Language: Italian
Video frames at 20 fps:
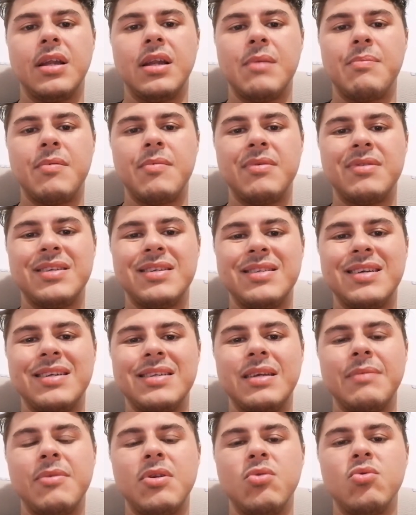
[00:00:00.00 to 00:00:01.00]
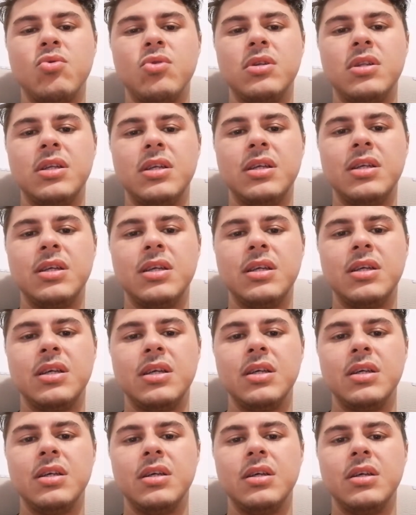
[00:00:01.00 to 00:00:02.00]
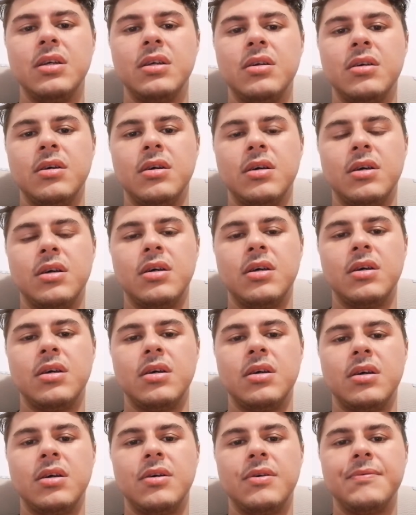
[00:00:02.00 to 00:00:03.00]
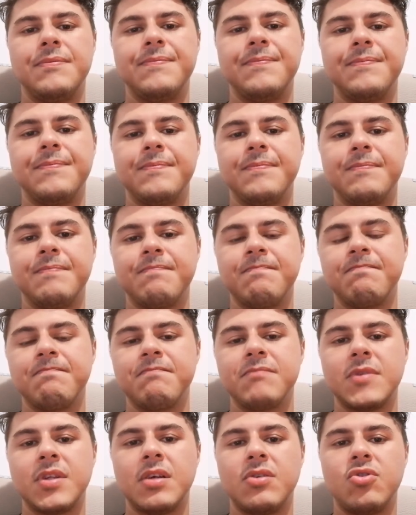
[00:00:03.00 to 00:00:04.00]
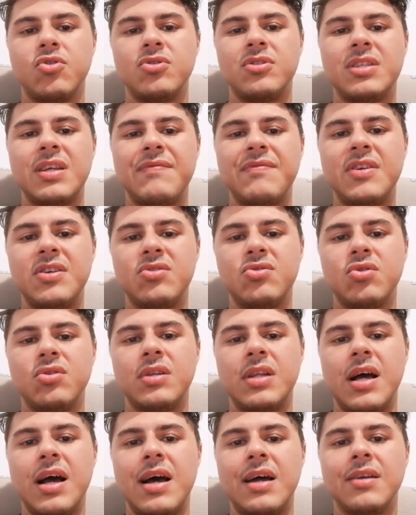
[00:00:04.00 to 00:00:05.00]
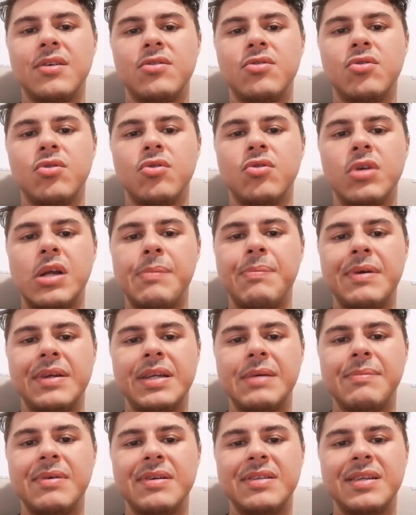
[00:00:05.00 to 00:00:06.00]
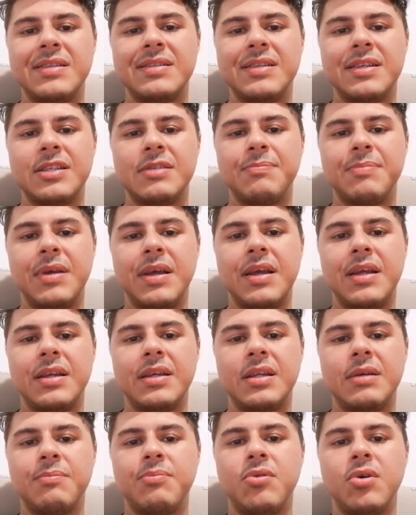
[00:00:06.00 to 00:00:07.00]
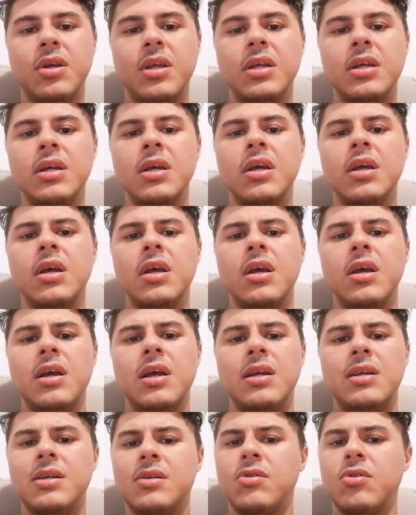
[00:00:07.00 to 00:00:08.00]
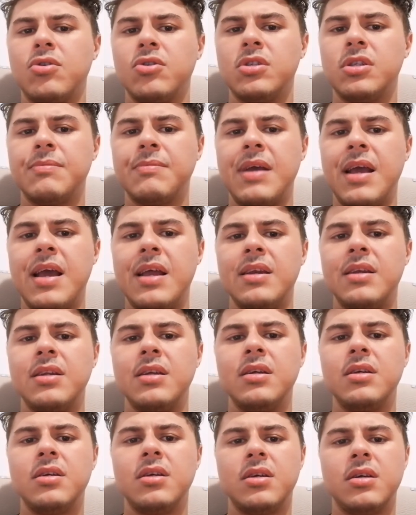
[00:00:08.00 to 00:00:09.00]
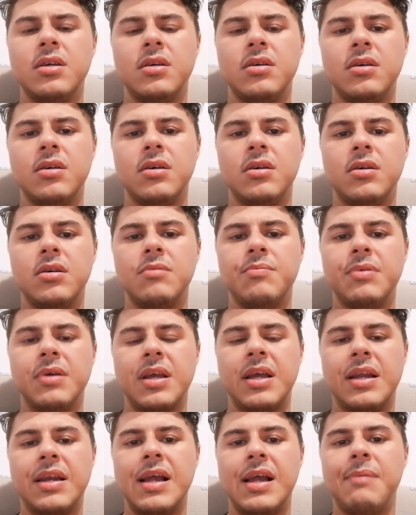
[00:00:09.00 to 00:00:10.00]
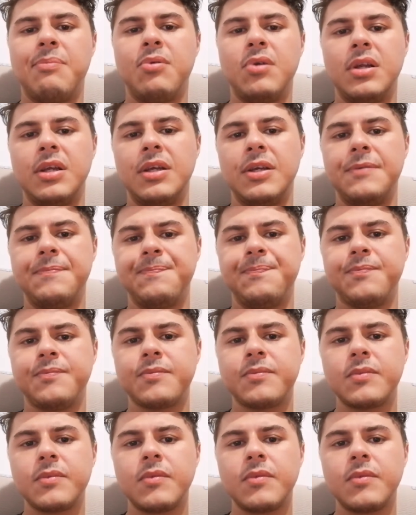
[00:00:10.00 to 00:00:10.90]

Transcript: nei primi 60 minuti ehm, non si è visto tanto, una partita abbastanza spenta. Poi è entrato Osimen eh, perché il Napoli